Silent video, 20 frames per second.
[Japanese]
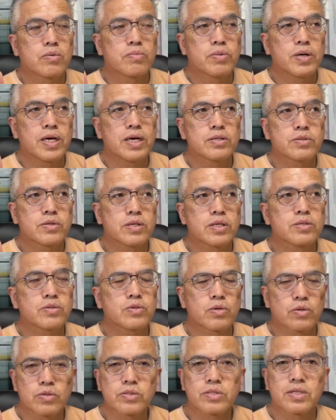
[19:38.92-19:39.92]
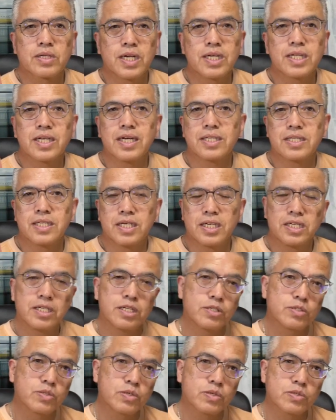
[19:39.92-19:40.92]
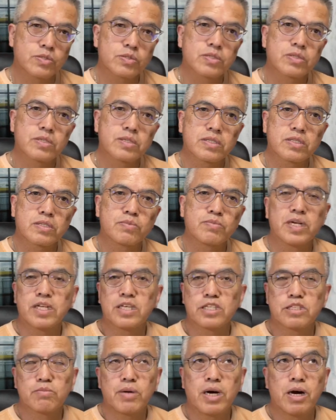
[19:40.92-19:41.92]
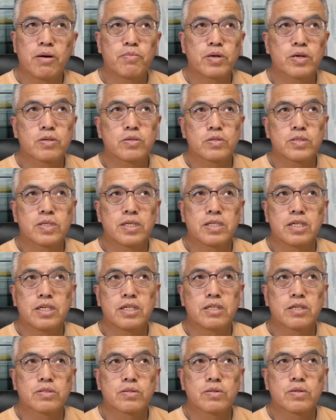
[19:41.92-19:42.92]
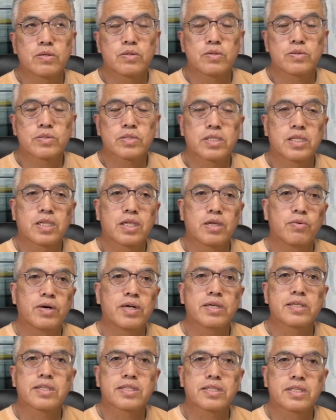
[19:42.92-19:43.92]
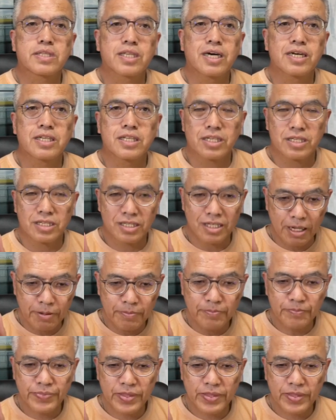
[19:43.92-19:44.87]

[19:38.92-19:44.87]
ライスリストの値段でいいですよ、つまり18,990円でいいですよって言われたんですね。